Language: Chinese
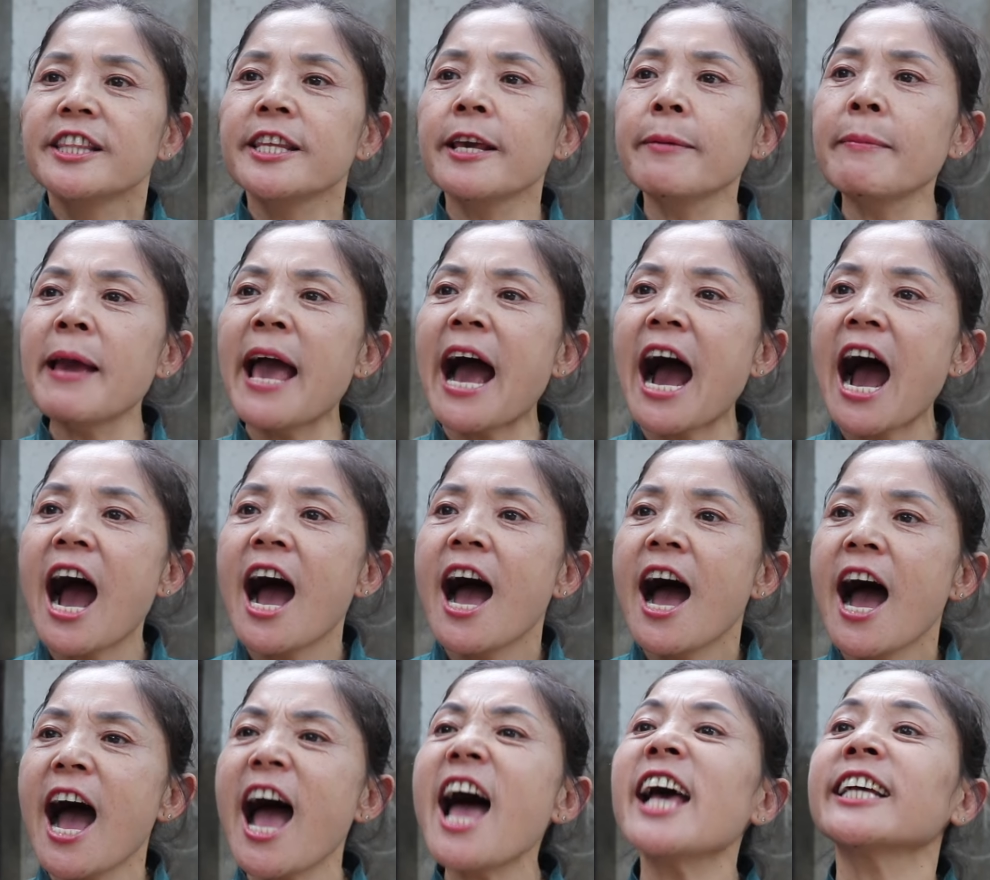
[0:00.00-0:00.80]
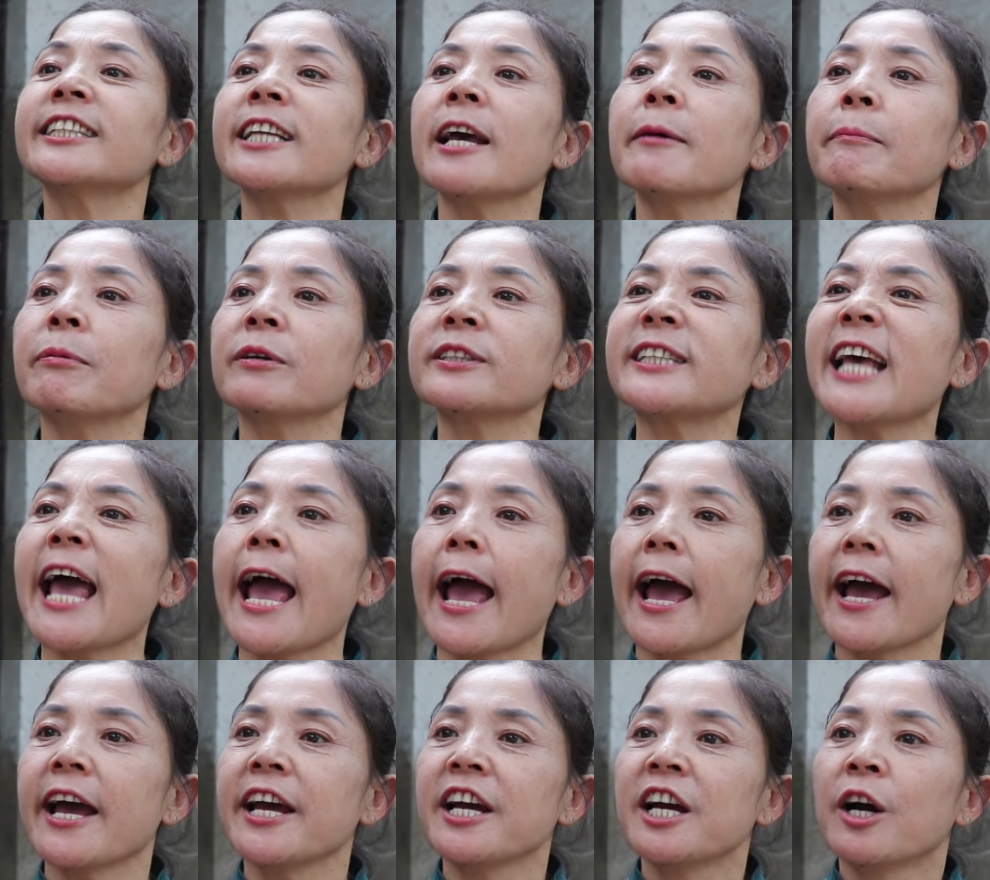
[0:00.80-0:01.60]
你们啊，爱信不信。
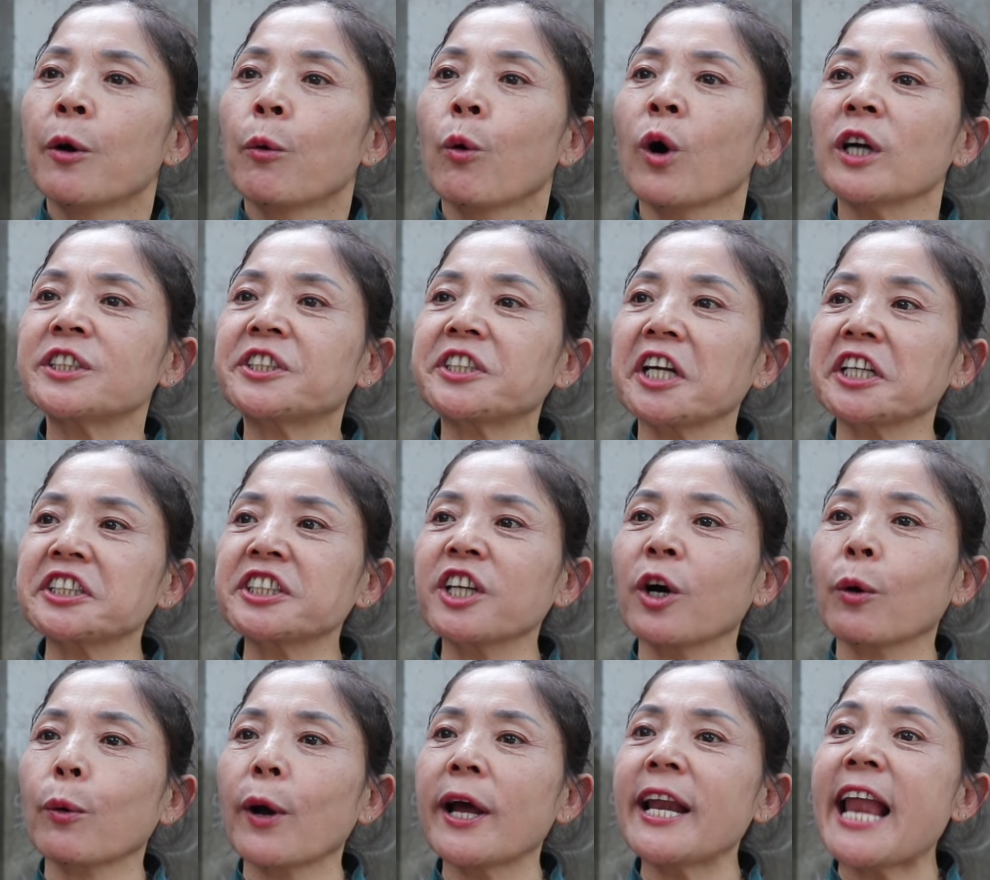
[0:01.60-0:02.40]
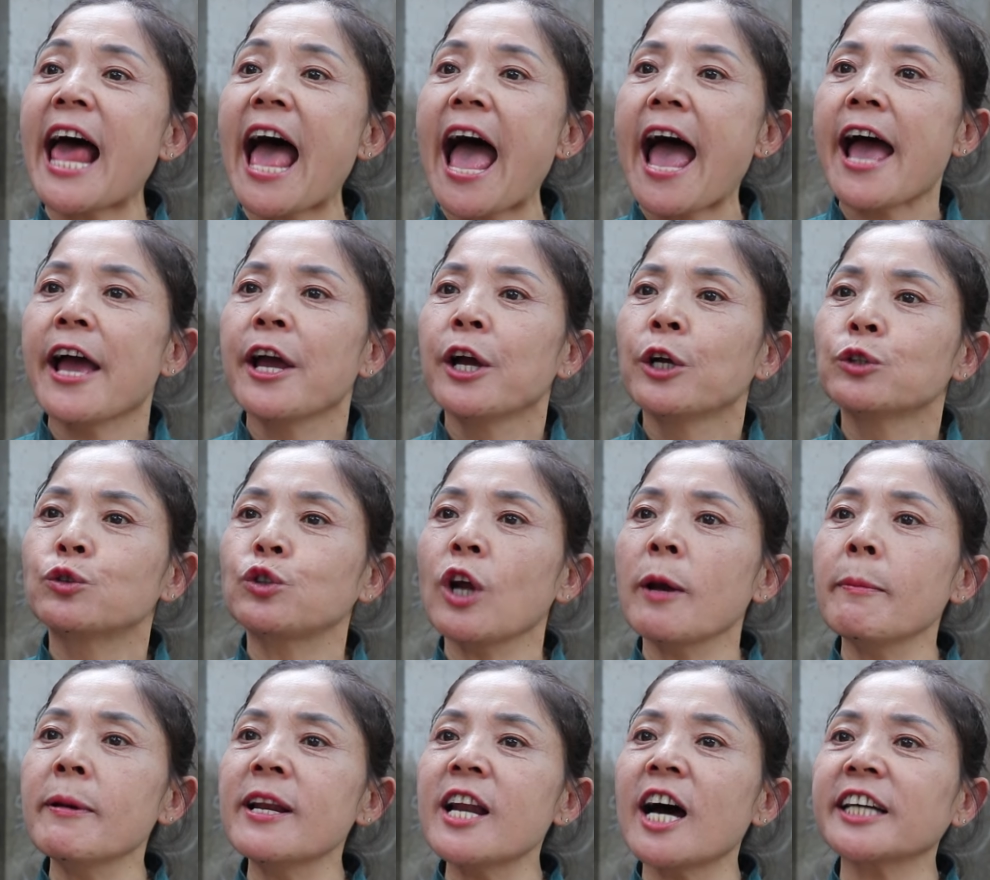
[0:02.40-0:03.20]
我这次回来
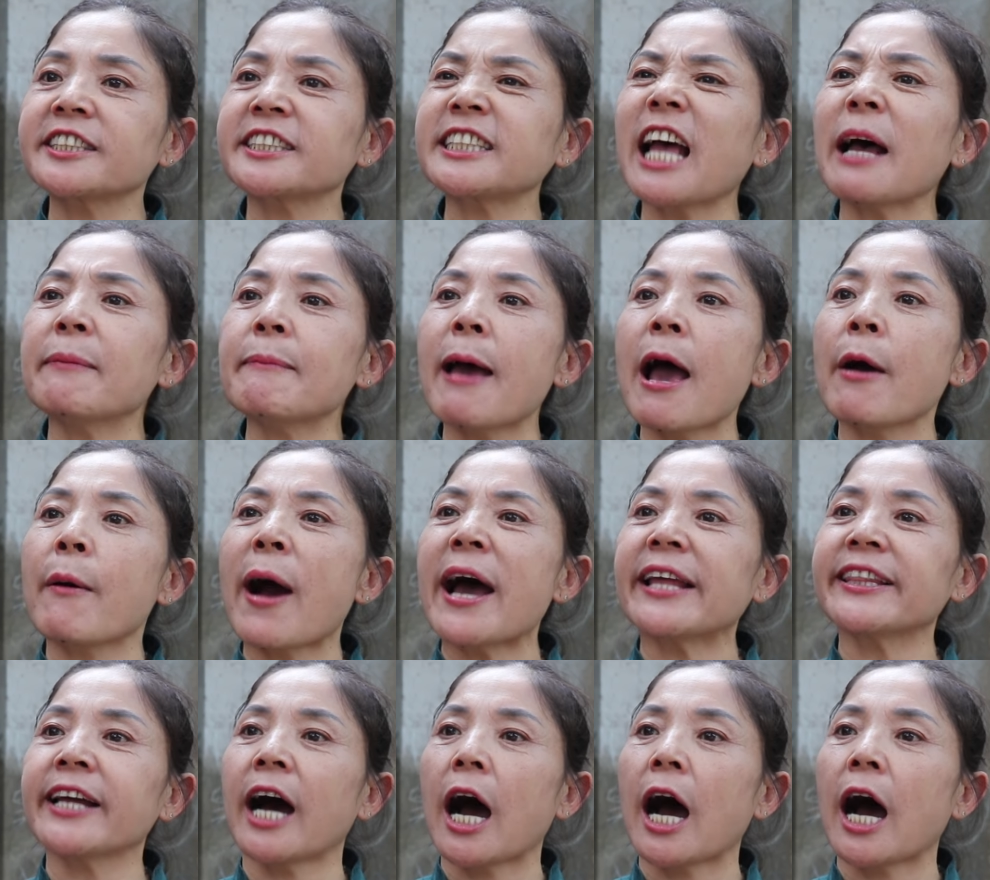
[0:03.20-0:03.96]
准备了三百万